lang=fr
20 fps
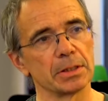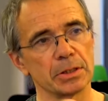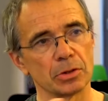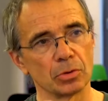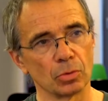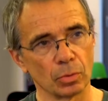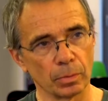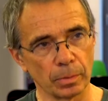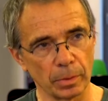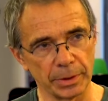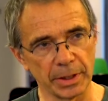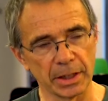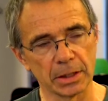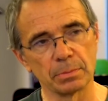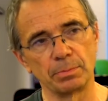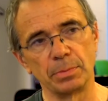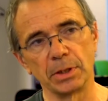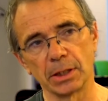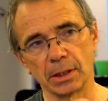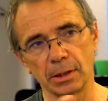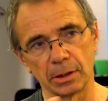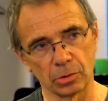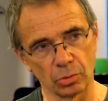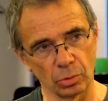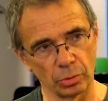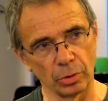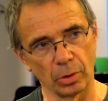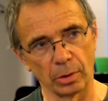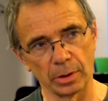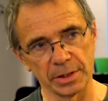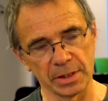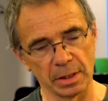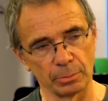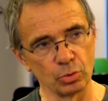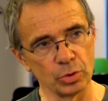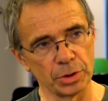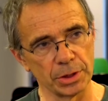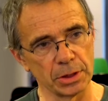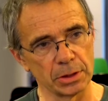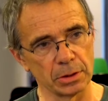si on explique les tenants et les
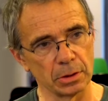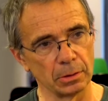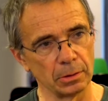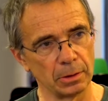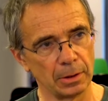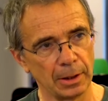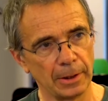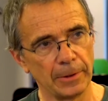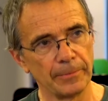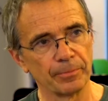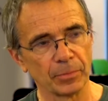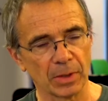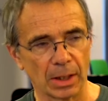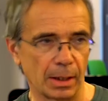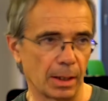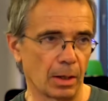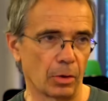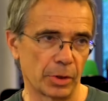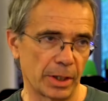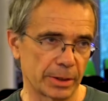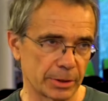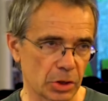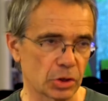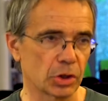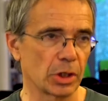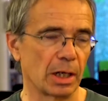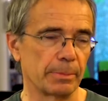aboutissants, et là on a déjà